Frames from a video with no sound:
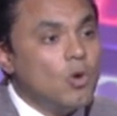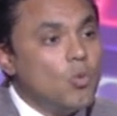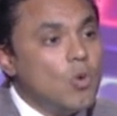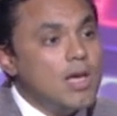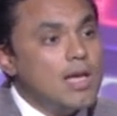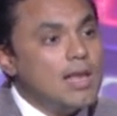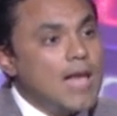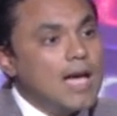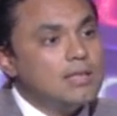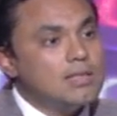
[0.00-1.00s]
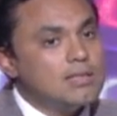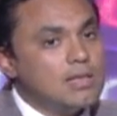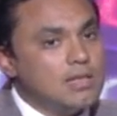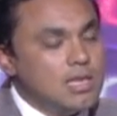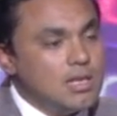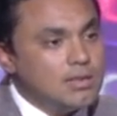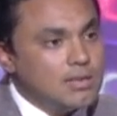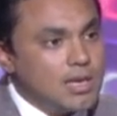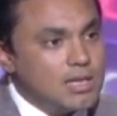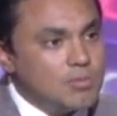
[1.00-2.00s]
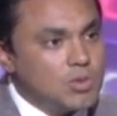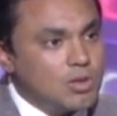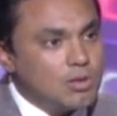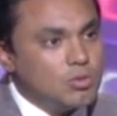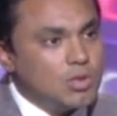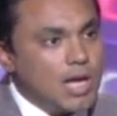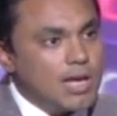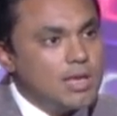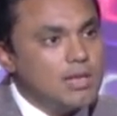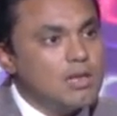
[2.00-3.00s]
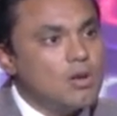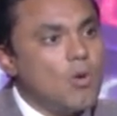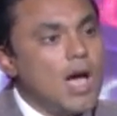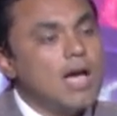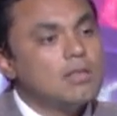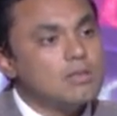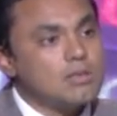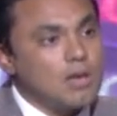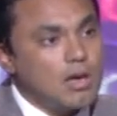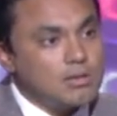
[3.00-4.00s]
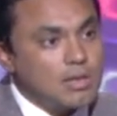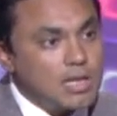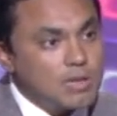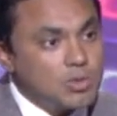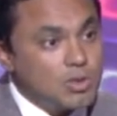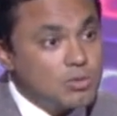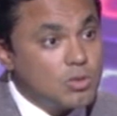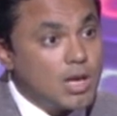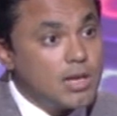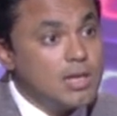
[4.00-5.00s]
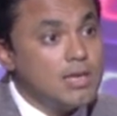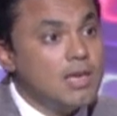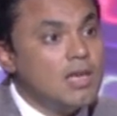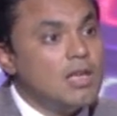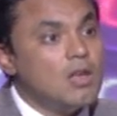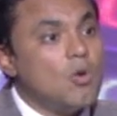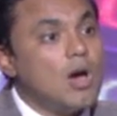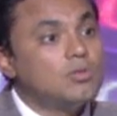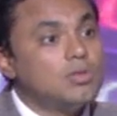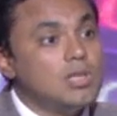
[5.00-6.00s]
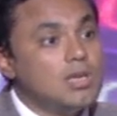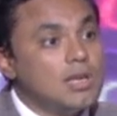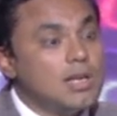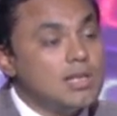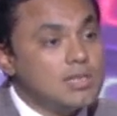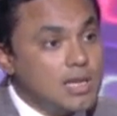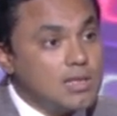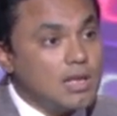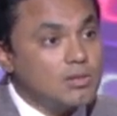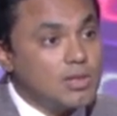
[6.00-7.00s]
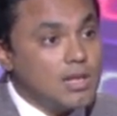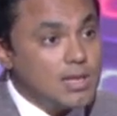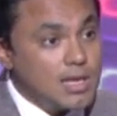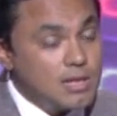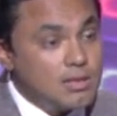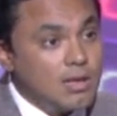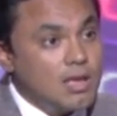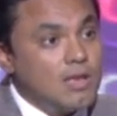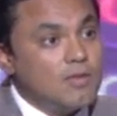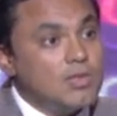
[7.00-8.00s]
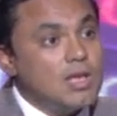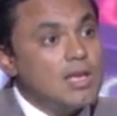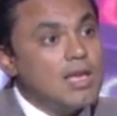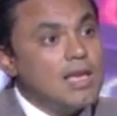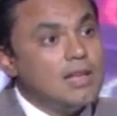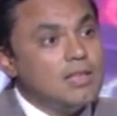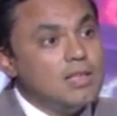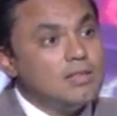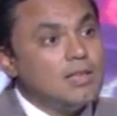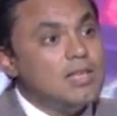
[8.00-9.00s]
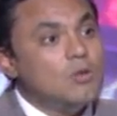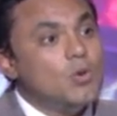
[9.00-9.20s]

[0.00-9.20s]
والاحدث الجيل الثاني من التردد الحراري اللي هو احدث صيحات العلاج بالتردد الحراري اللي هو عن طريق السكن عن طريق الجلد ده الجيل الثاني